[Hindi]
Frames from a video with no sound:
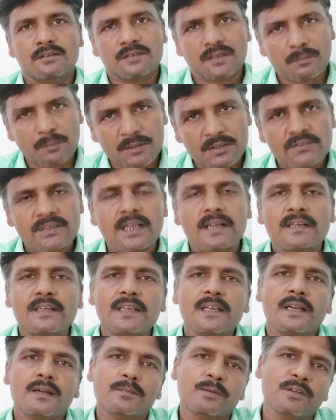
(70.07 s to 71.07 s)
समस्या
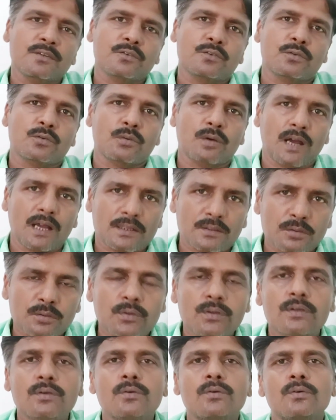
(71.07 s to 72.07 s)
की अभी शुरुआत
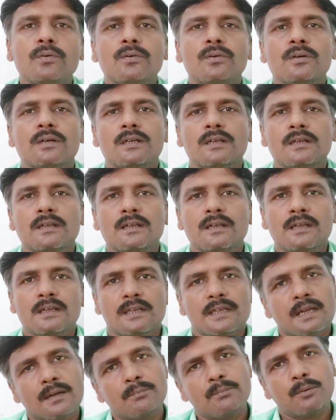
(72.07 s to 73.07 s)
हुई हो
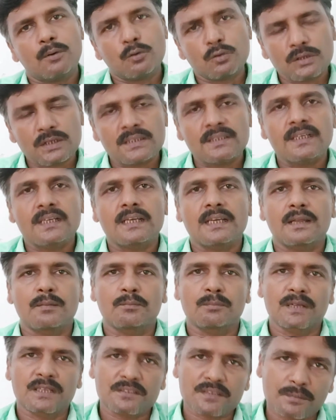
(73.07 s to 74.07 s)
या बहुत अधिक
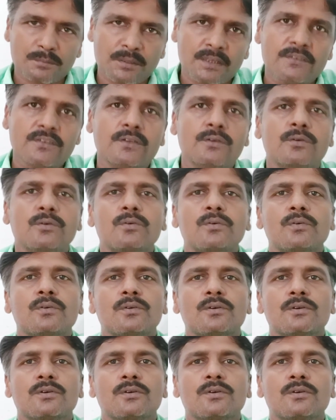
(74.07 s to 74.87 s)
लंबे समय से हो